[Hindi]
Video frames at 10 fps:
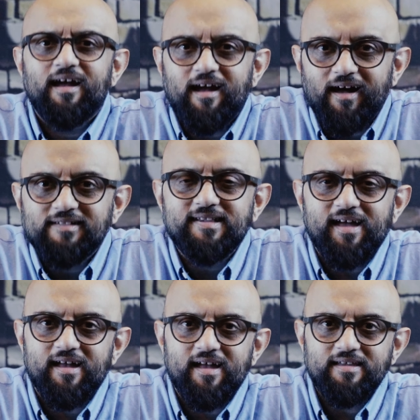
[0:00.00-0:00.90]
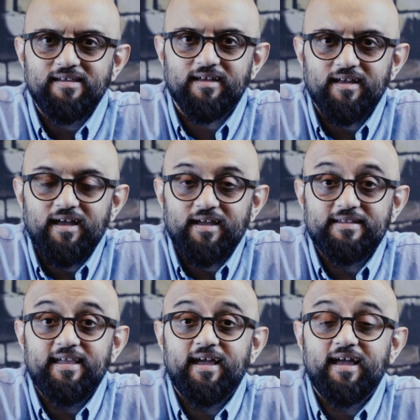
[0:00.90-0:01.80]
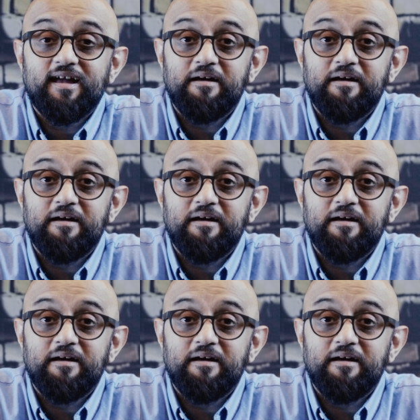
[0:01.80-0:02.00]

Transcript: कहाँ से आया ये ये है